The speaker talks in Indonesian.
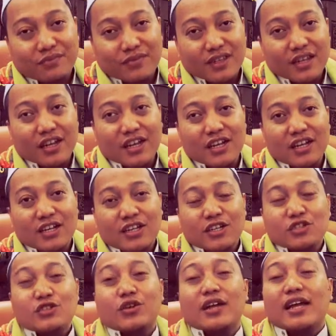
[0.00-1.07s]
ya
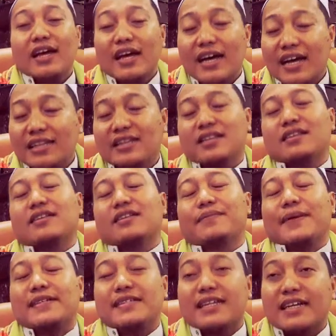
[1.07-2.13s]
sholat
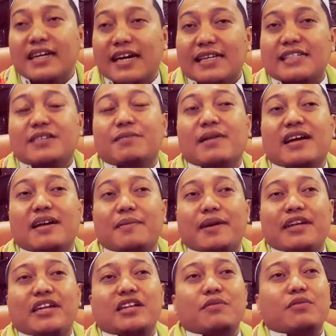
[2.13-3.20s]
pastikan
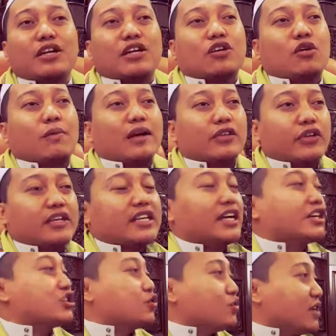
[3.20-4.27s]
sebagaimana di bulan Ramadan
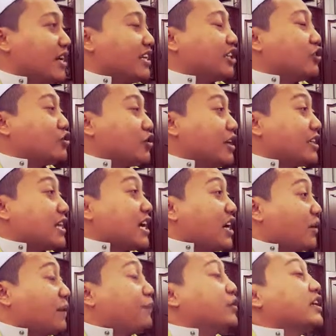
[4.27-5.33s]
yang sunnah yaitu sholat
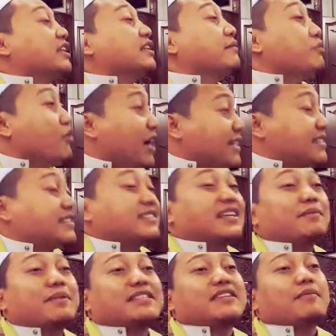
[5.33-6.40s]
tarawih pun kita buat
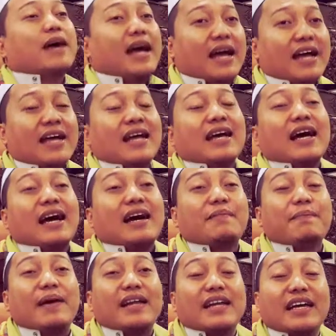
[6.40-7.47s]
secara berjamaah.
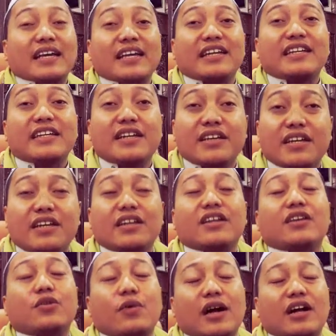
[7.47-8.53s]
Apalagi di
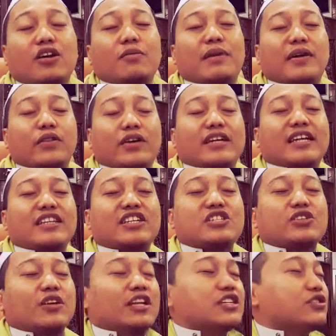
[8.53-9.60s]
luar Ramadan nanti
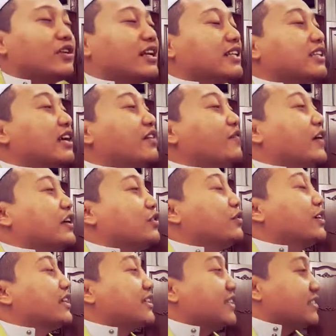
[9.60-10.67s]
sholat-sholat yang fardu
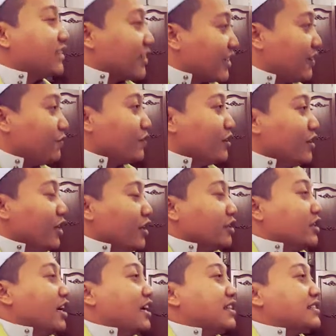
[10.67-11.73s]
kita jaga.
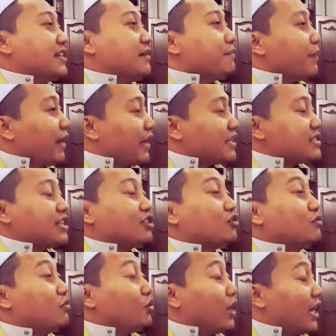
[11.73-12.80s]
Jangan sampai satu
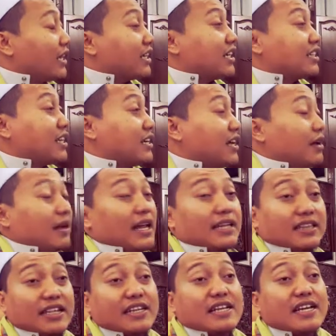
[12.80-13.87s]
bulan kita dah
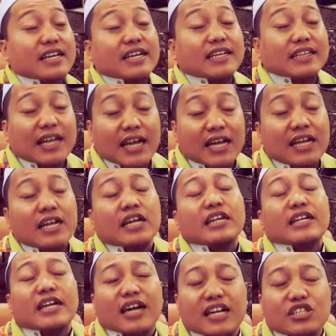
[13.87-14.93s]
latih diri kita
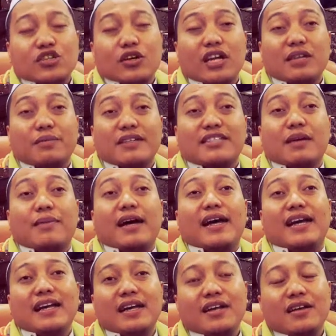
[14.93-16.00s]
dengan sholat
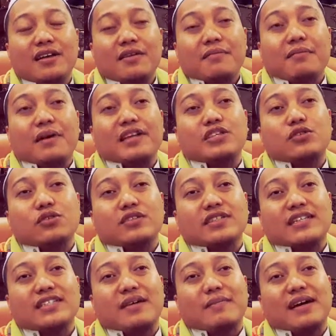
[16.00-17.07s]
berjamaah masuk
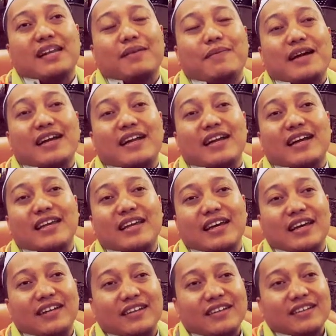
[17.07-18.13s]
saja malam hari
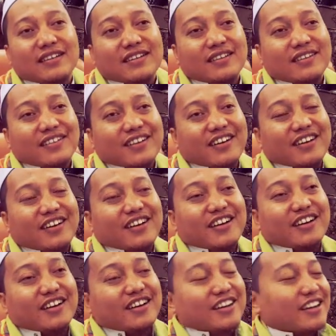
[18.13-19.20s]
raya. Ha,
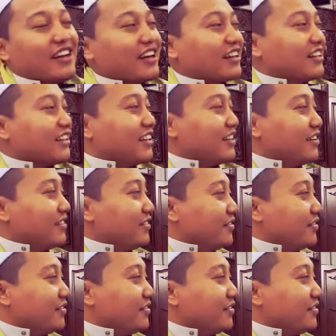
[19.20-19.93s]
karena